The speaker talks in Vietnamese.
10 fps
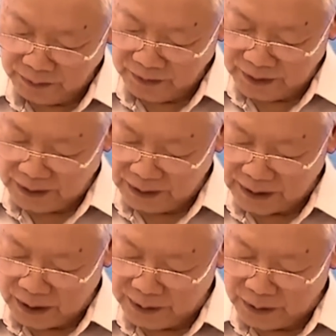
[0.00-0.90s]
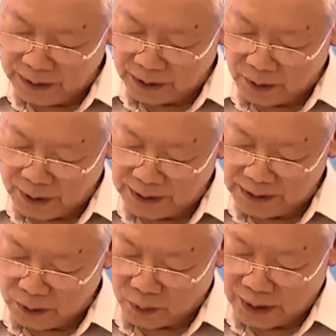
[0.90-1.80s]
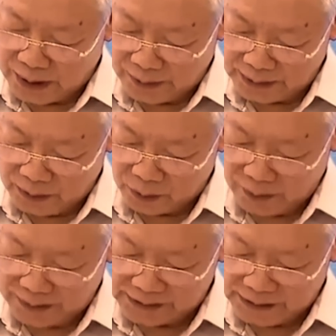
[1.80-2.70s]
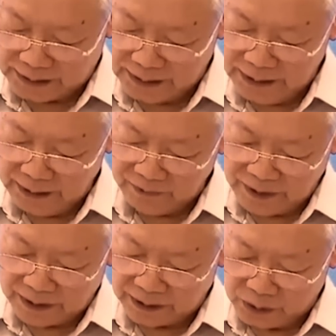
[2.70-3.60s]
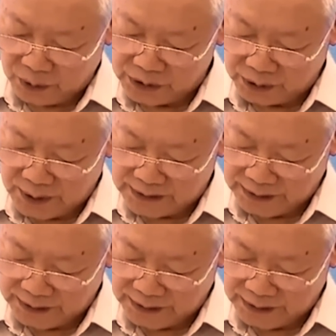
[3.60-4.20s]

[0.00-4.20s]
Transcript: và nâng cao hiệu lực hiệu quả hoạt động của mặt trận và các tổ chức đoàn